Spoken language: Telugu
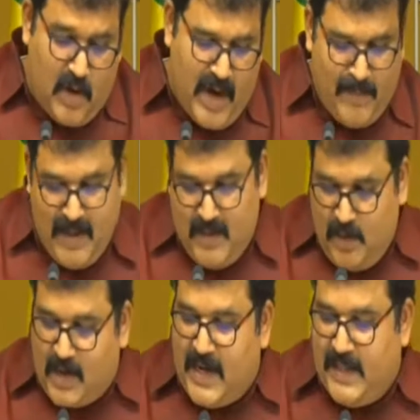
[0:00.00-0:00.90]
ఇది కూడా మళ్ళీ
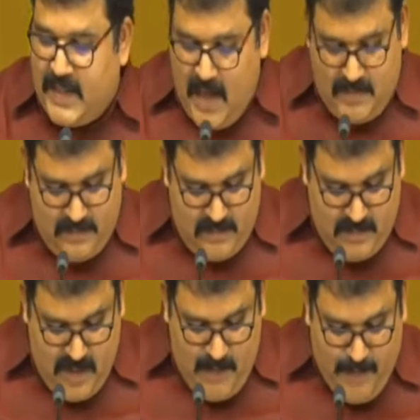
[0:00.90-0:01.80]
ఇదొక నింద
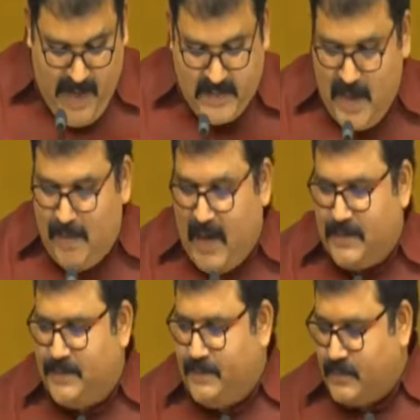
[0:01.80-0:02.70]
పేజ్
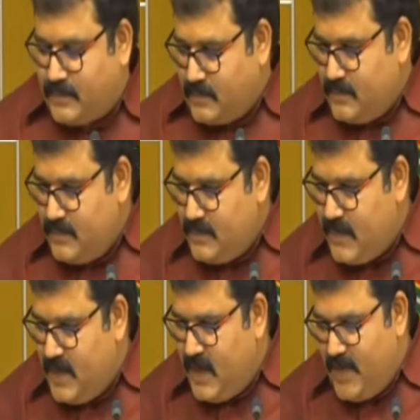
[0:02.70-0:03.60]
నంబర్
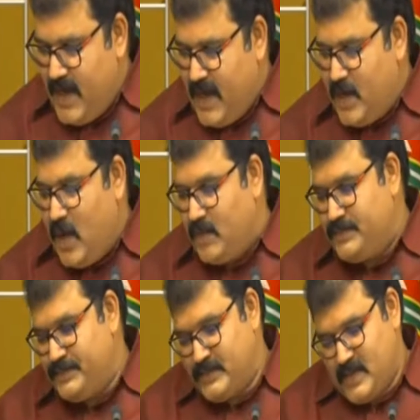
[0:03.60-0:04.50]
ఇరవై రెండులో
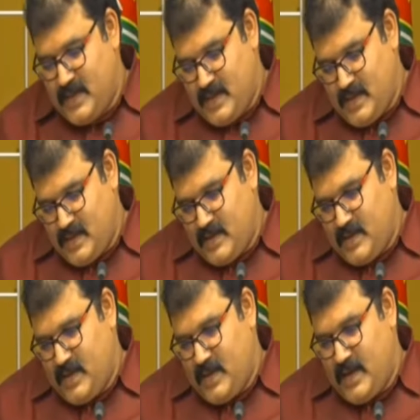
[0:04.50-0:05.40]

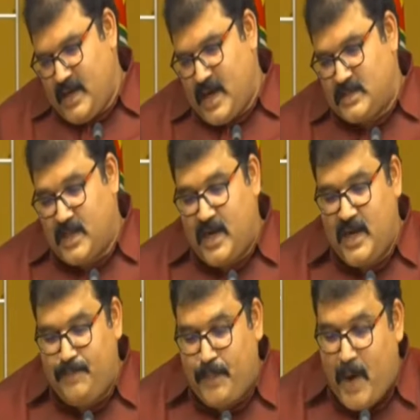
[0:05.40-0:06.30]
ఏం
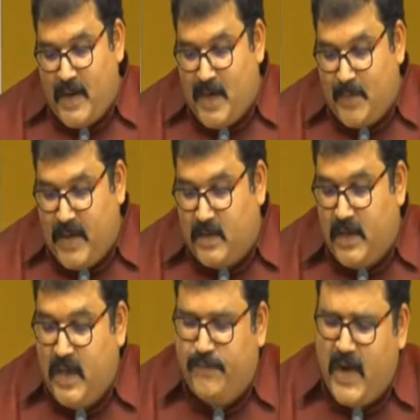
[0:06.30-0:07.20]
రాస్తారండి పాయింట్ నెంబర్
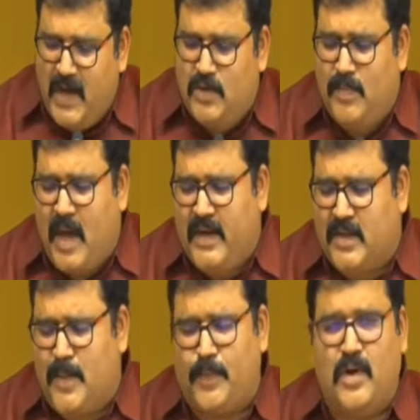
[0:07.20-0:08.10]
ఎయిట్లో హీ ఫెయిల్ టు
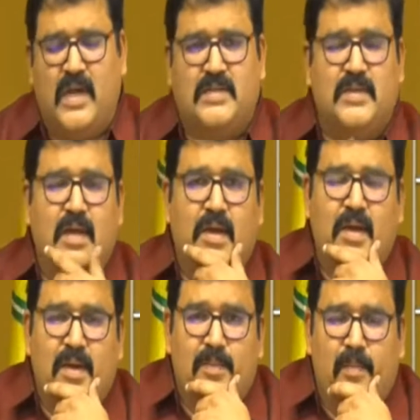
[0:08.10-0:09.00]
మానిటర్ ద ప్రోగ్రెస్
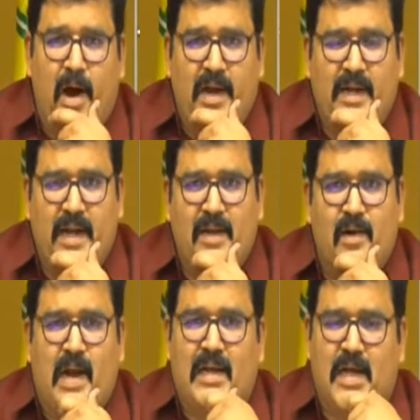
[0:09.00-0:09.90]
మానిటరింగ్
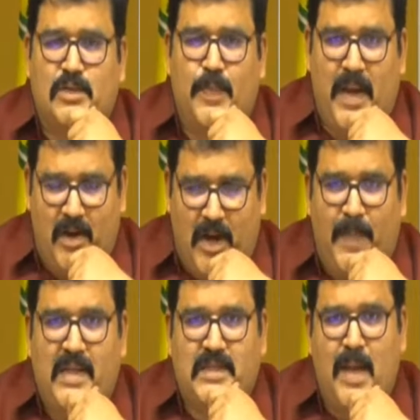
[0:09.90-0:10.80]
గంటా సుబ్బారావు గారి
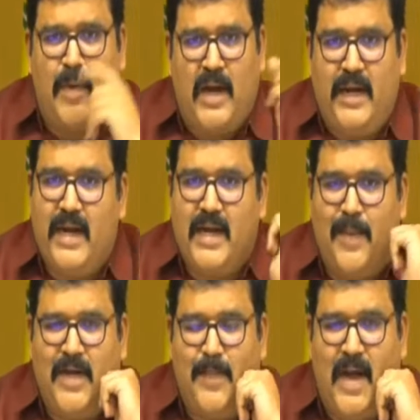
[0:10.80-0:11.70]
బాధ్యత మానిటరింగ్
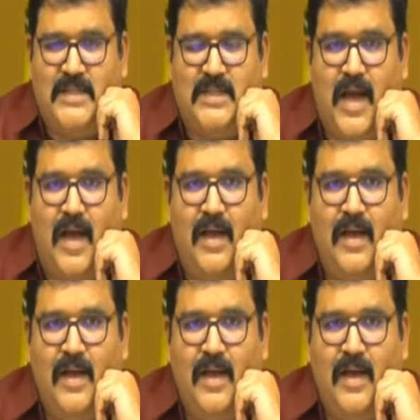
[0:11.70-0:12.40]
కమిటీ బాధ్యత